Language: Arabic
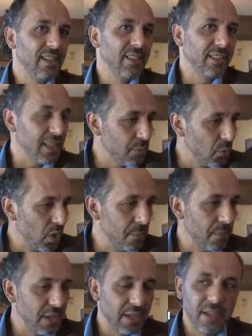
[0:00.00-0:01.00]
كثير
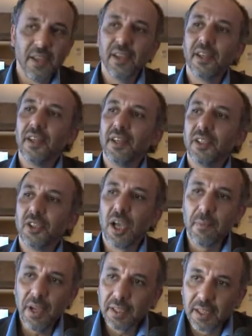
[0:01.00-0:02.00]
مهمه
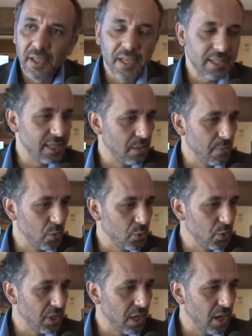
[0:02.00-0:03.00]
جمعت الناس
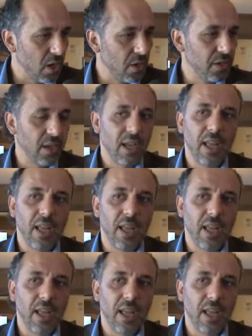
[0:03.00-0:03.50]
الموجوده هون